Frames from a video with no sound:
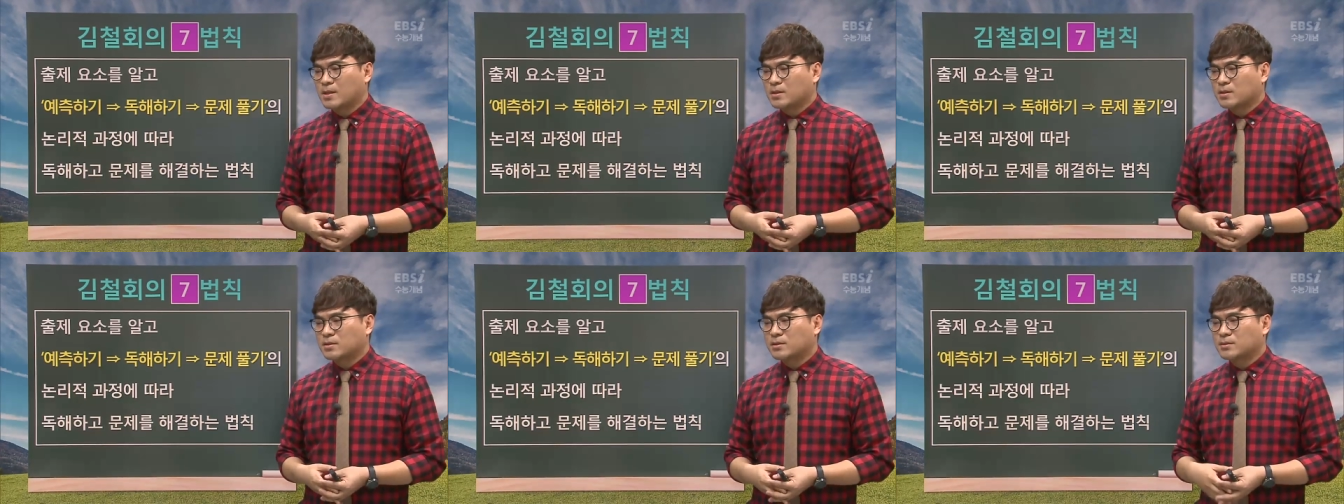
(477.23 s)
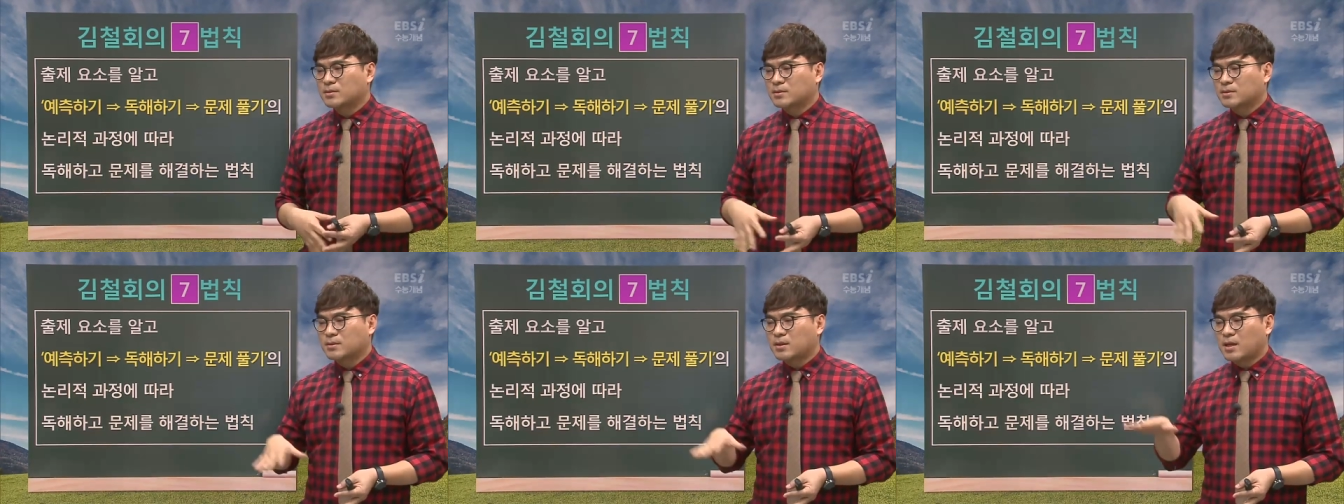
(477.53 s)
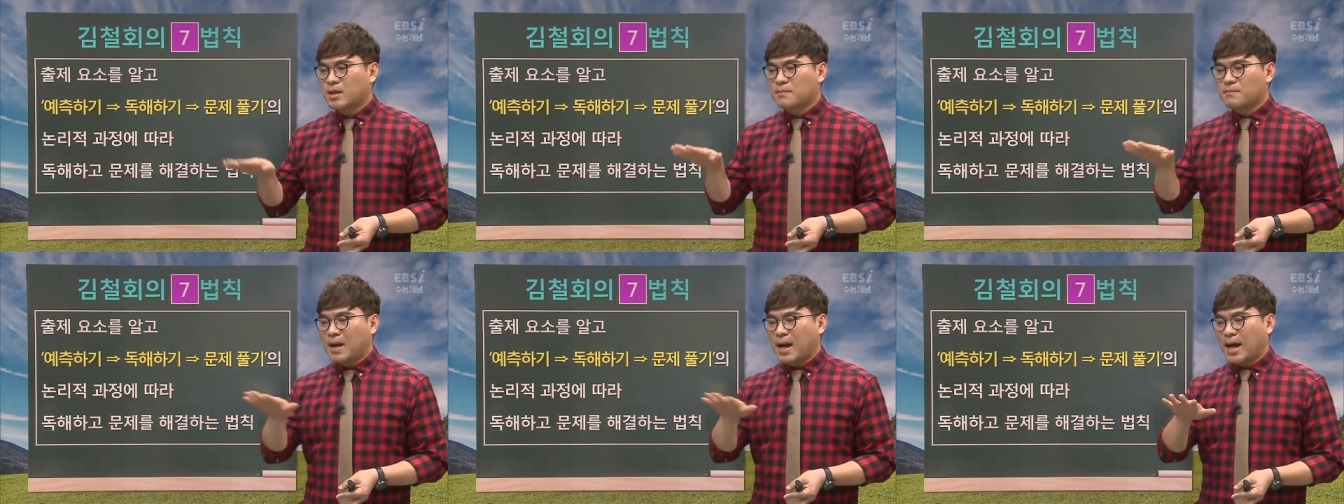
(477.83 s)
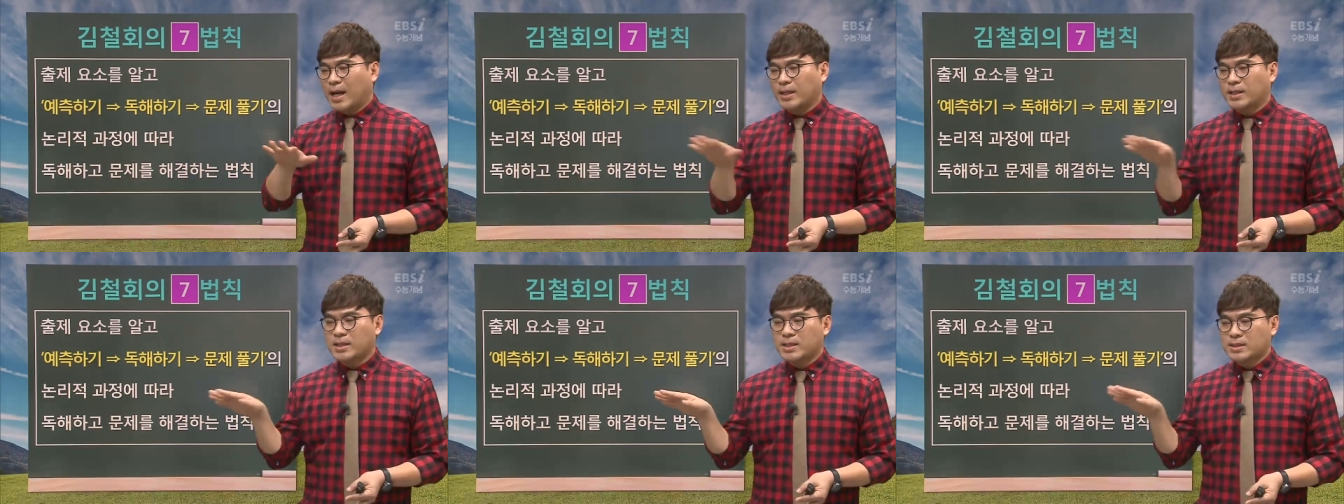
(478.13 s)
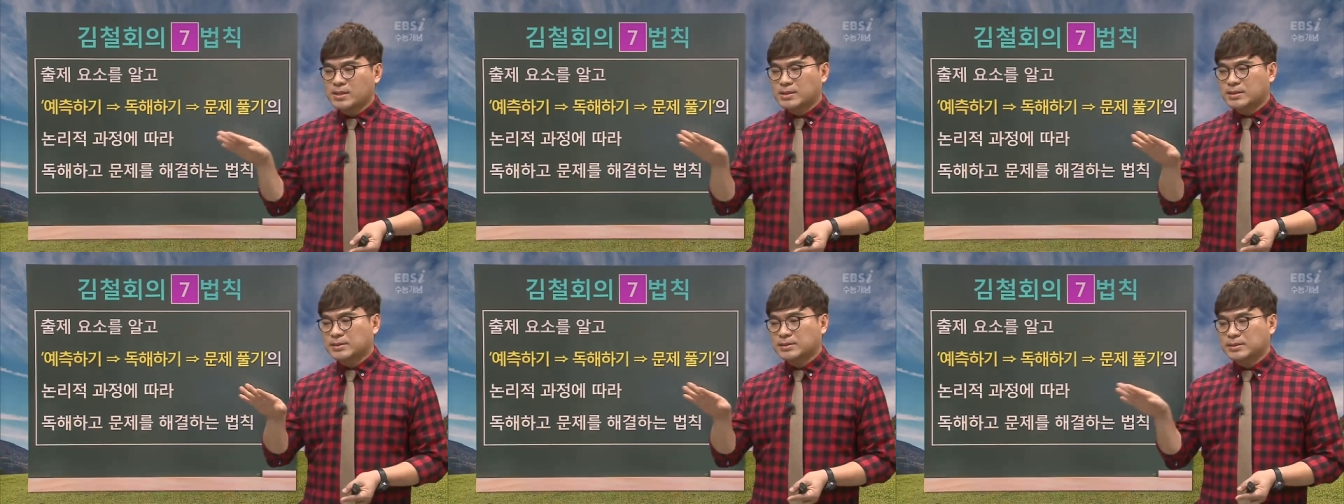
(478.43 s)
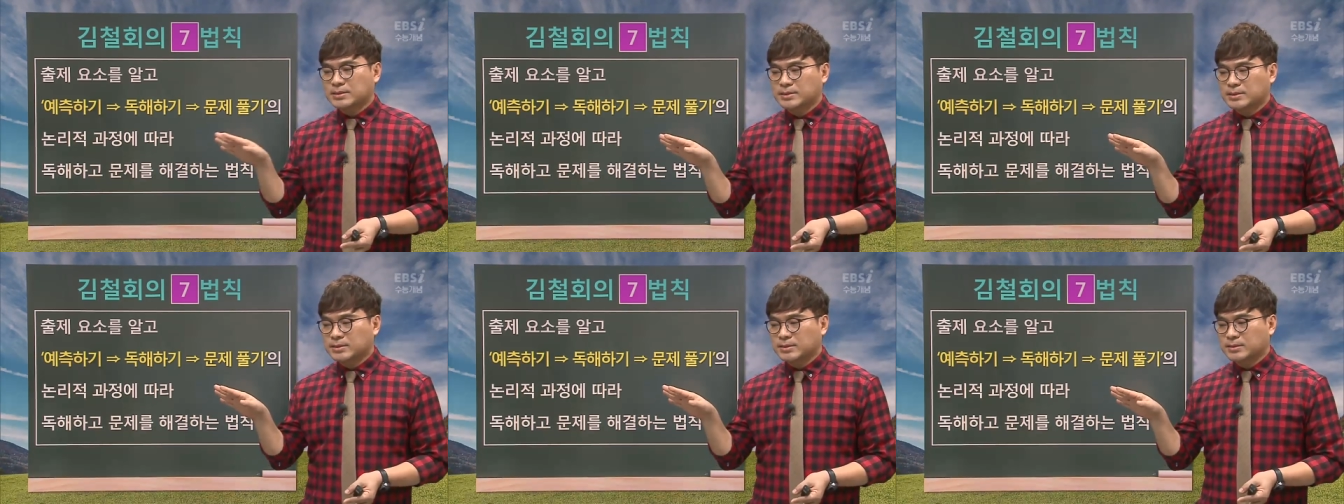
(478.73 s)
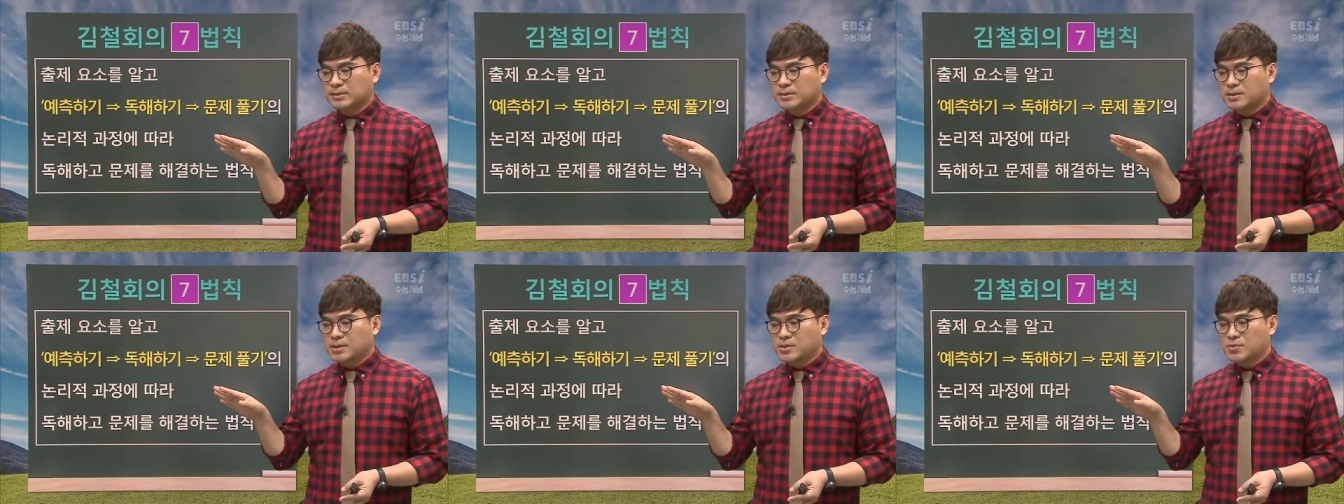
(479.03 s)
그때 많이
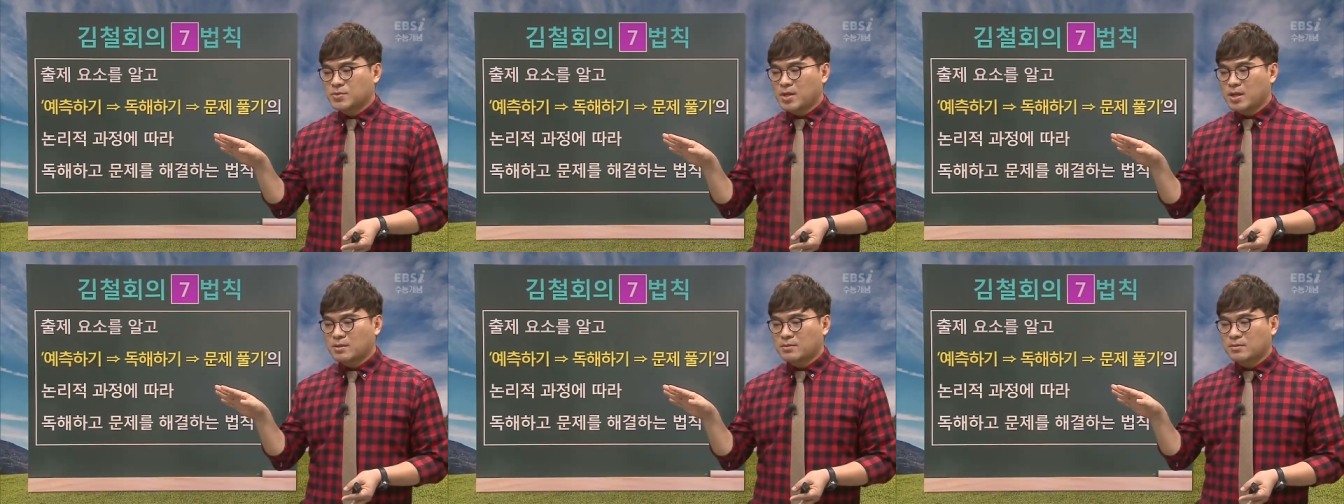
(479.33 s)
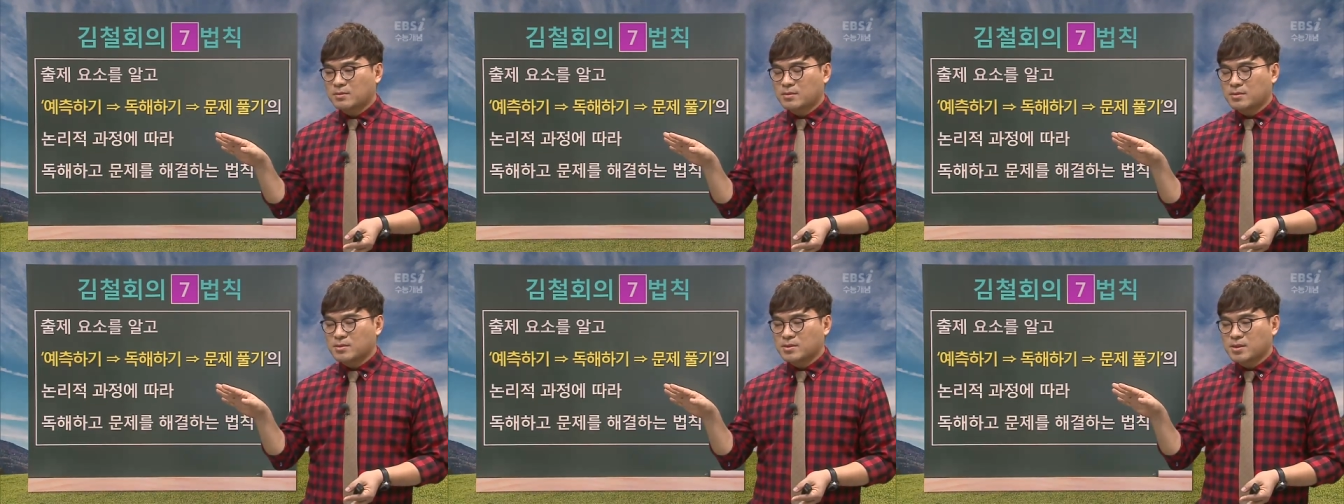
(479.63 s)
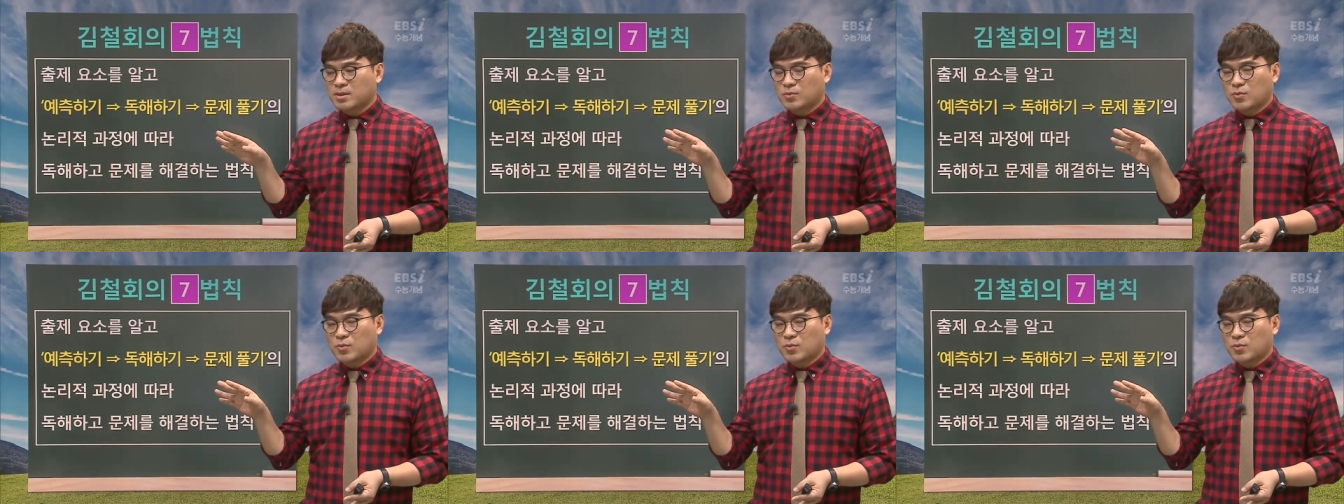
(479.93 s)
그 시중에서 이제